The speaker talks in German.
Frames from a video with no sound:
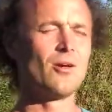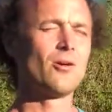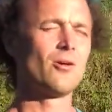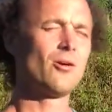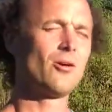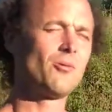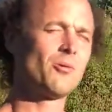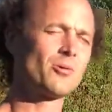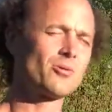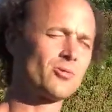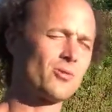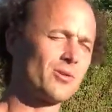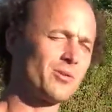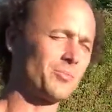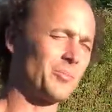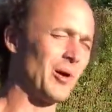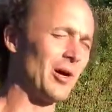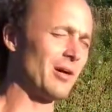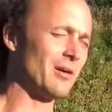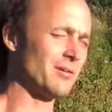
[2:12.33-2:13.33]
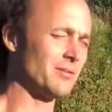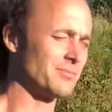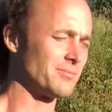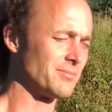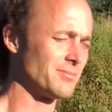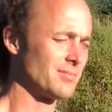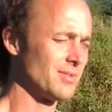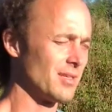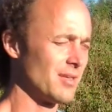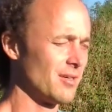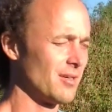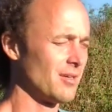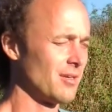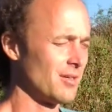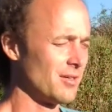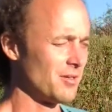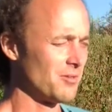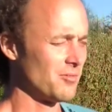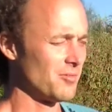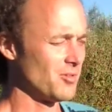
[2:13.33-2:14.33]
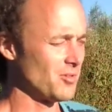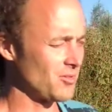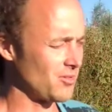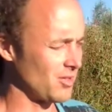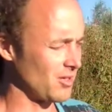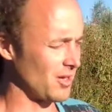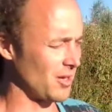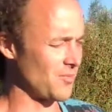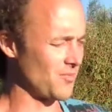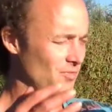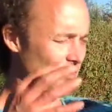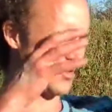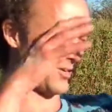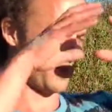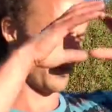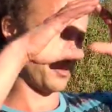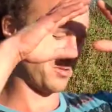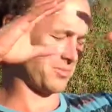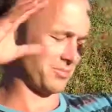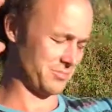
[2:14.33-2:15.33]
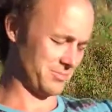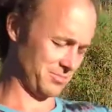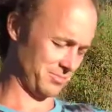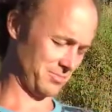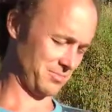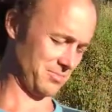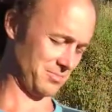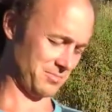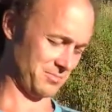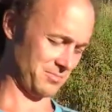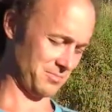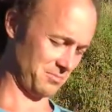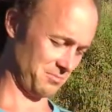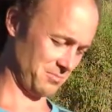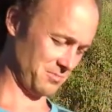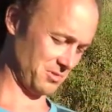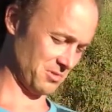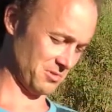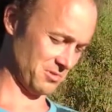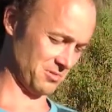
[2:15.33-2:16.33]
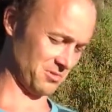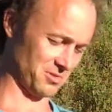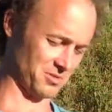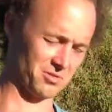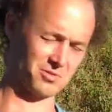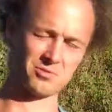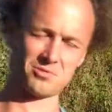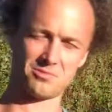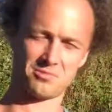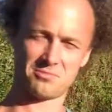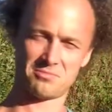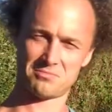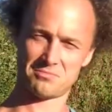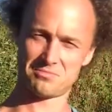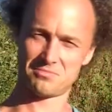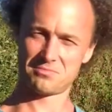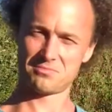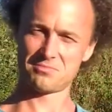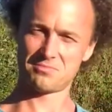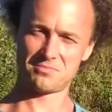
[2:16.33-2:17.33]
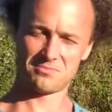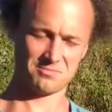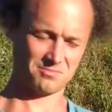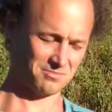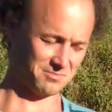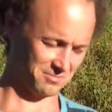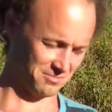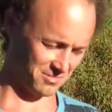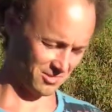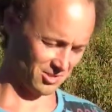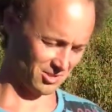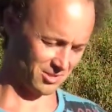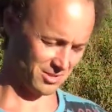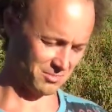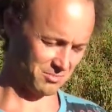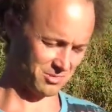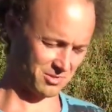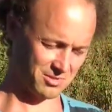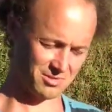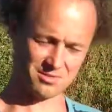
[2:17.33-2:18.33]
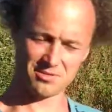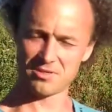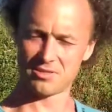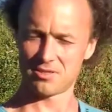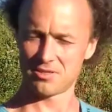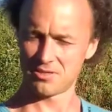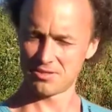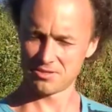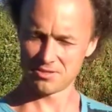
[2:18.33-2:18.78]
Ja, was sollst du machen? Wenn du dich einfach da nur so wahrnimmst.